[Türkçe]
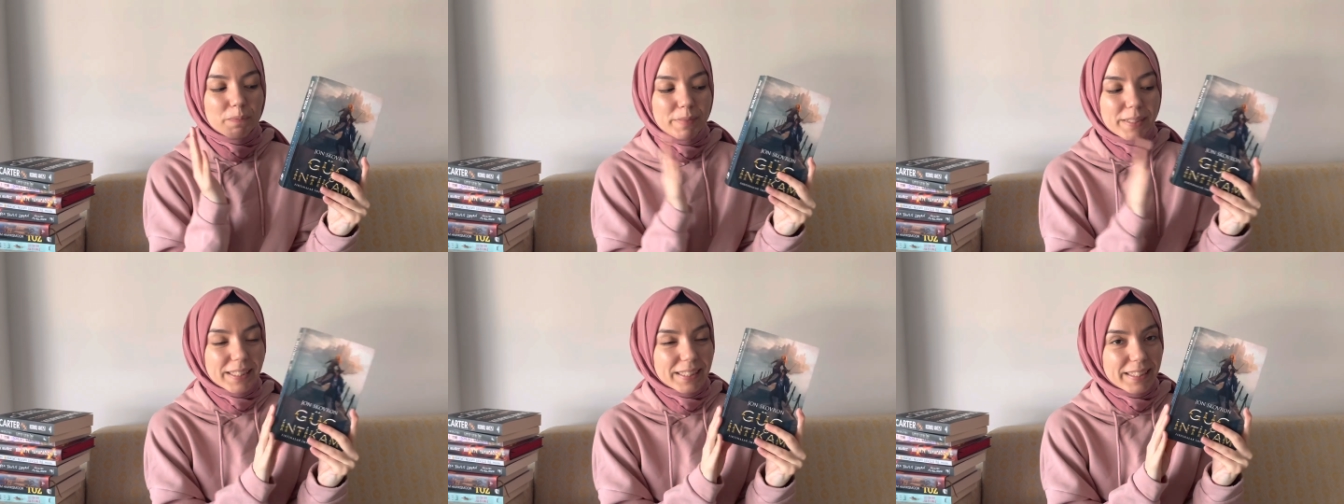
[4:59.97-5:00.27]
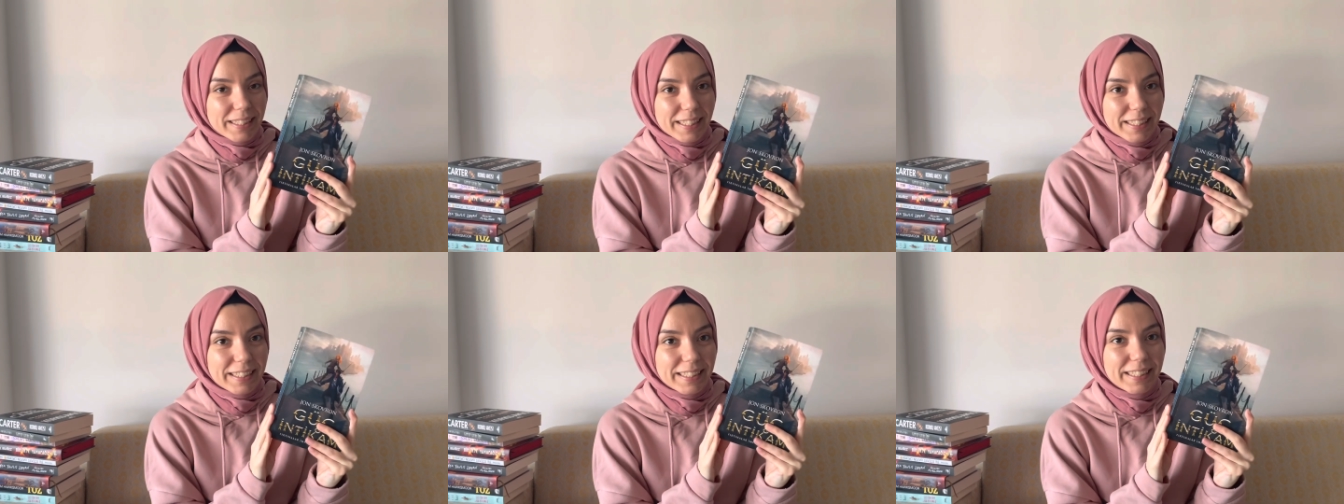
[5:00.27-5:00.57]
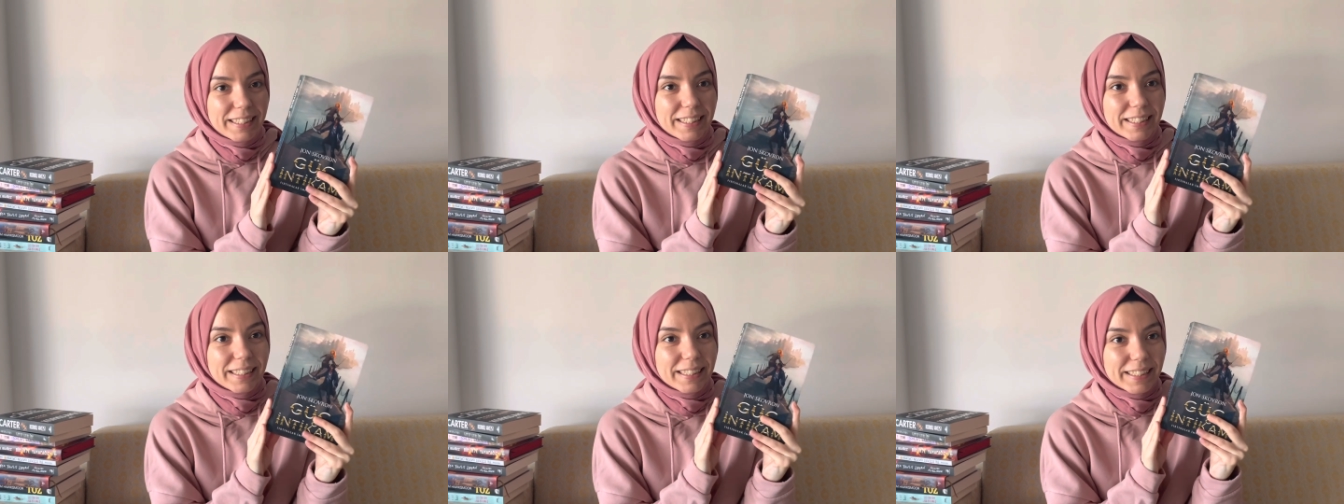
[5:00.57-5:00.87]
Bir
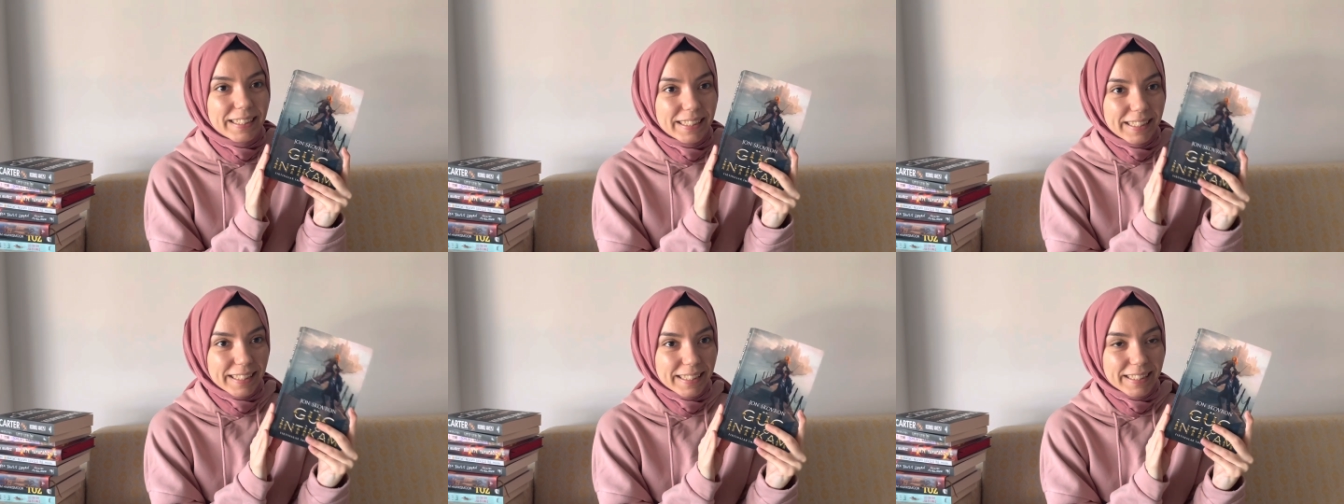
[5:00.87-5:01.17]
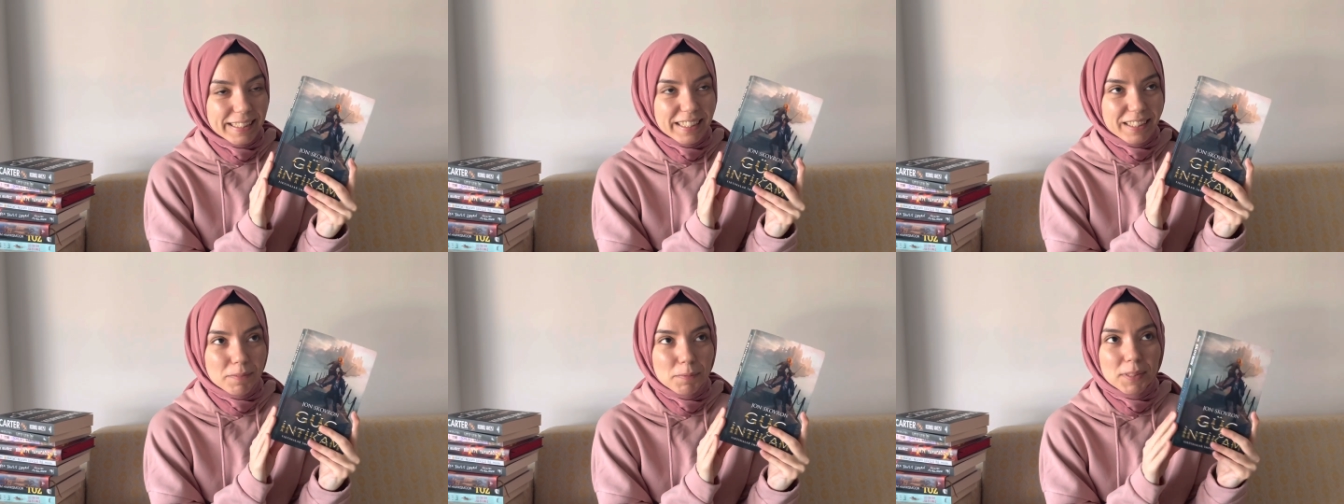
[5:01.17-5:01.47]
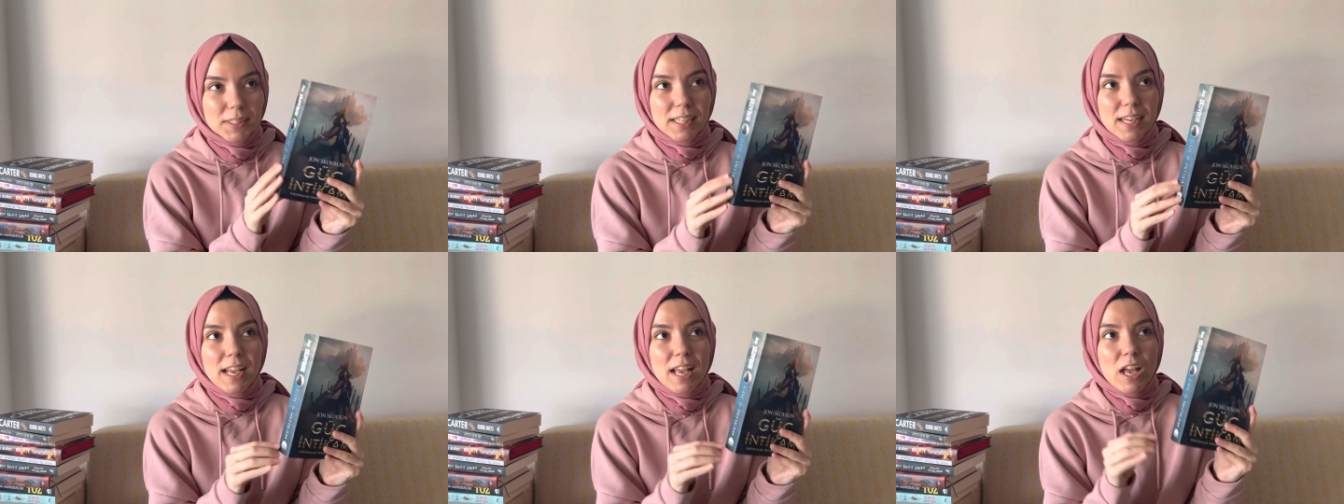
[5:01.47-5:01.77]
serinin ilk
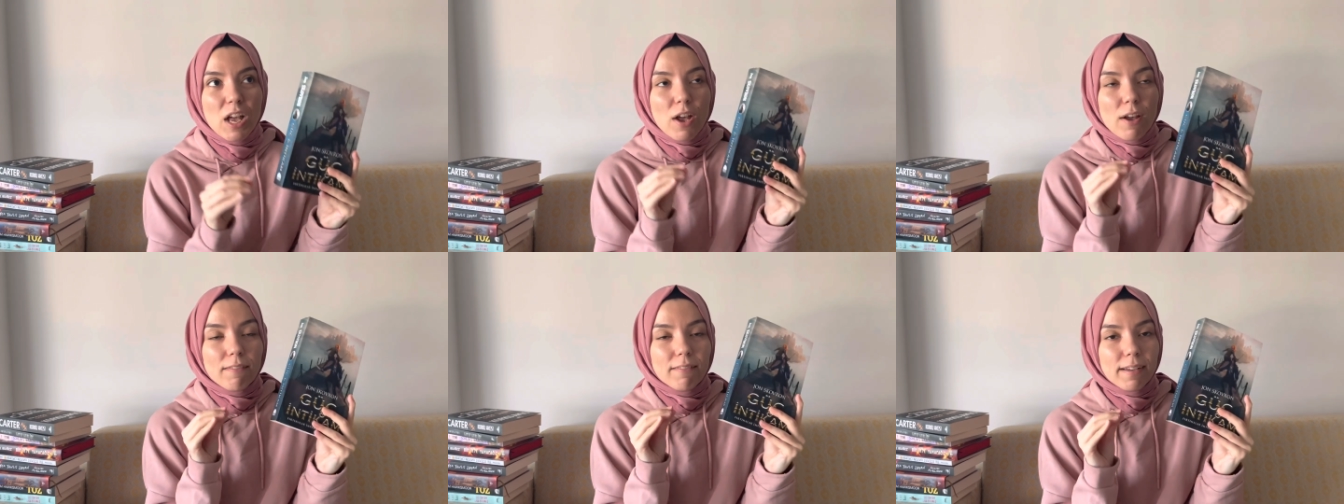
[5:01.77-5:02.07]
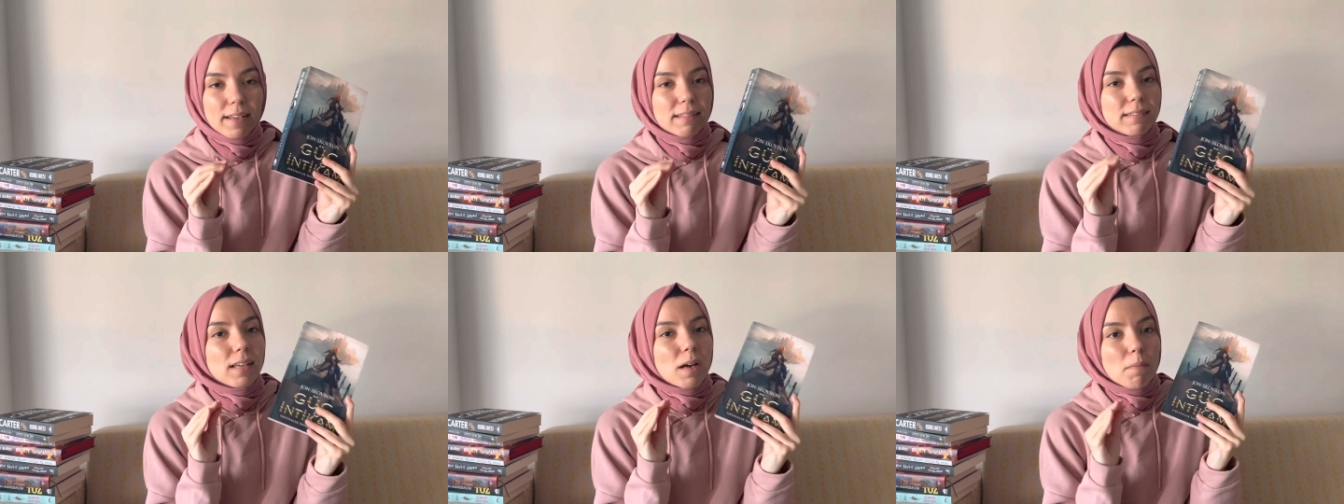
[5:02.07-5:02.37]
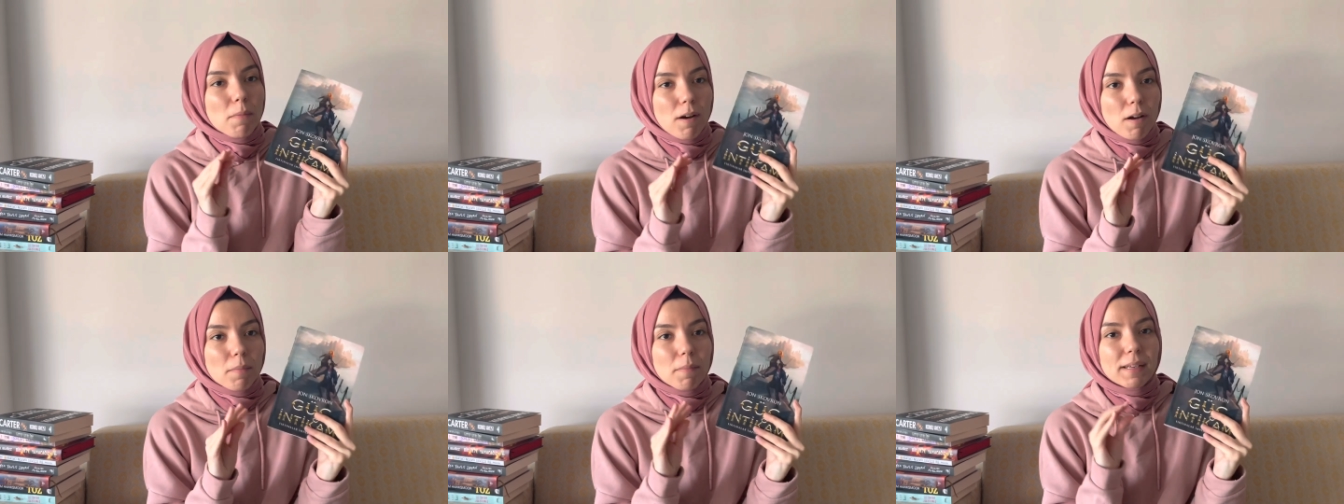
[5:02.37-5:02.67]
kitabı ve
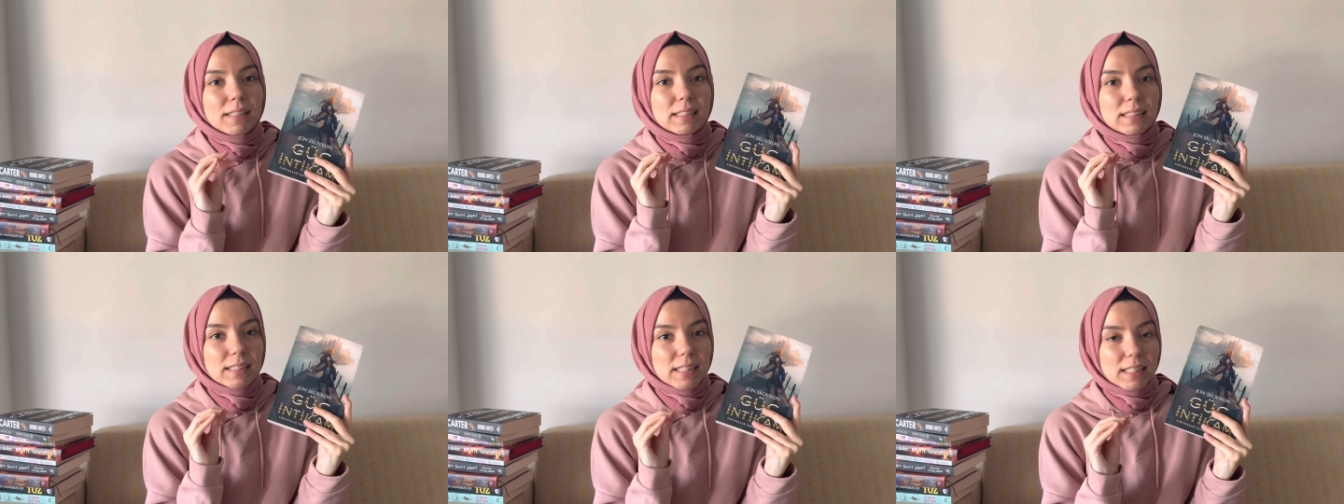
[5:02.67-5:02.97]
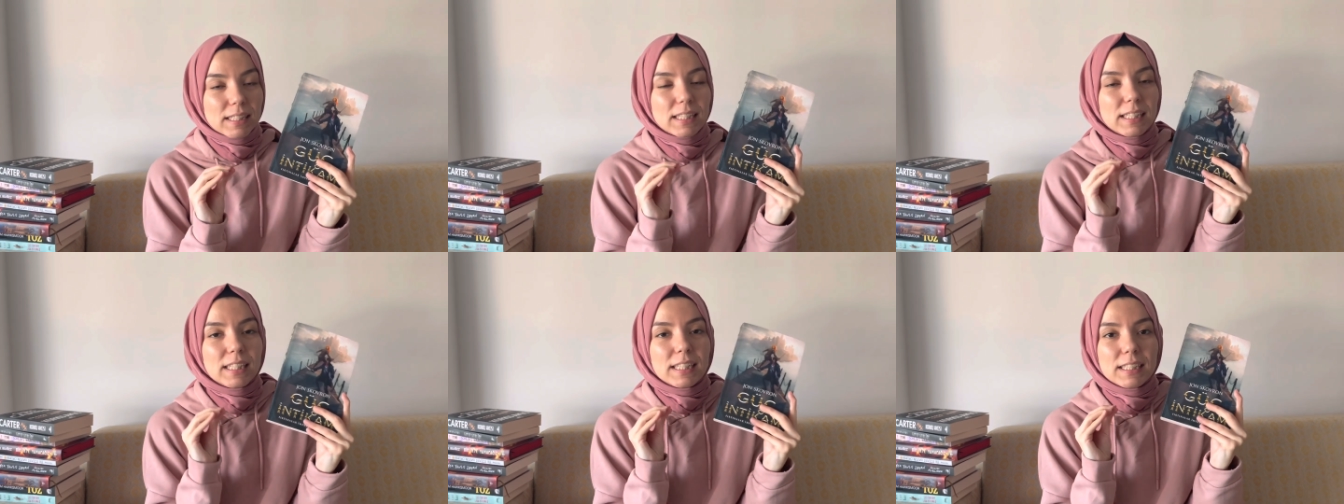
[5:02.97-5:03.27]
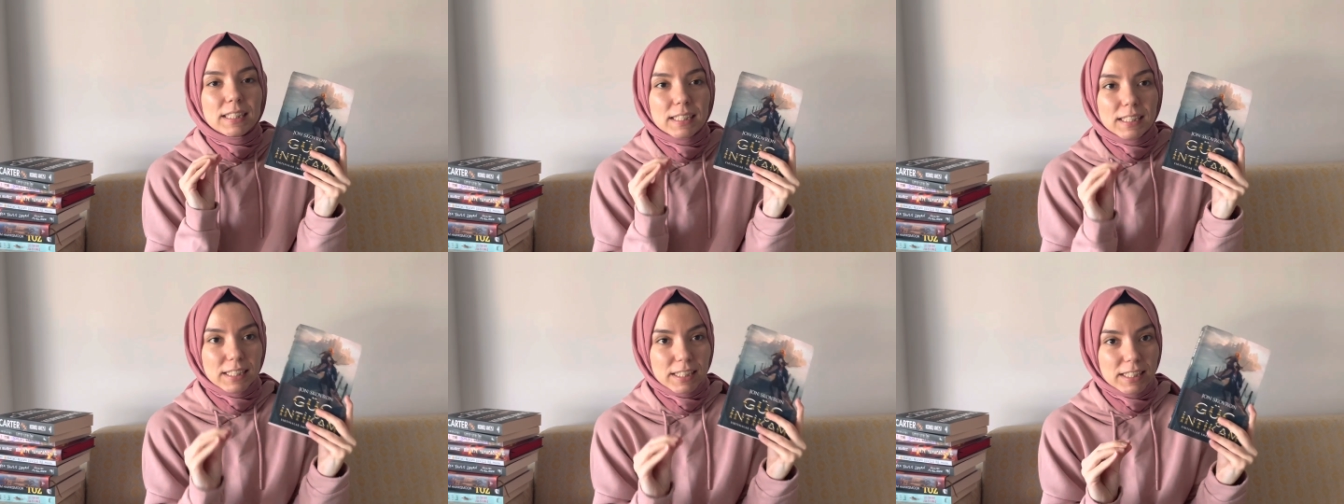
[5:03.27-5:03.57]
tamamen seriye
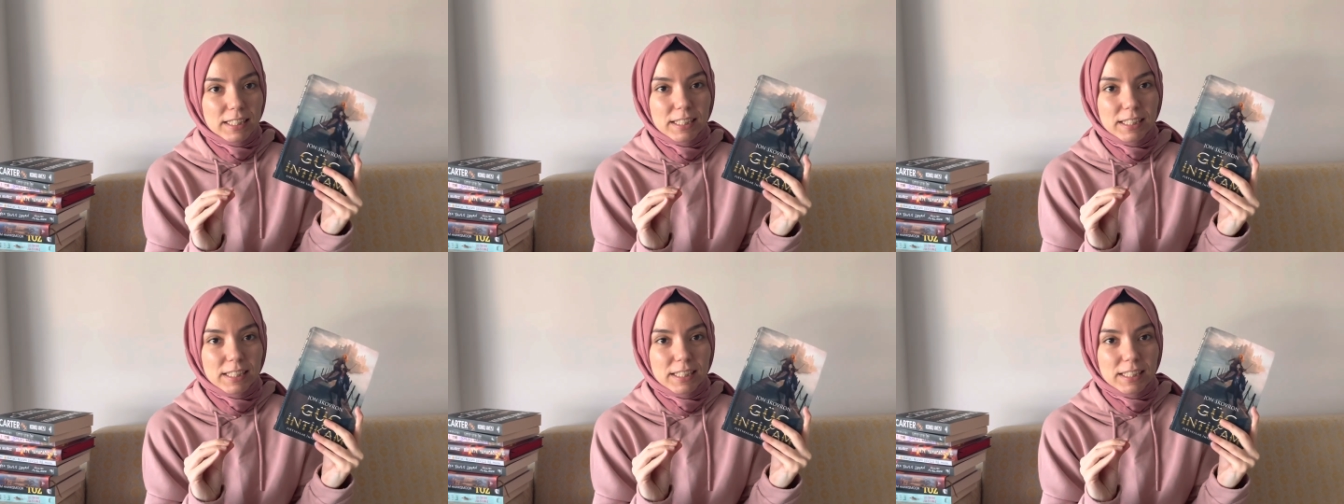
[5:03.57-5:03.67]
giriş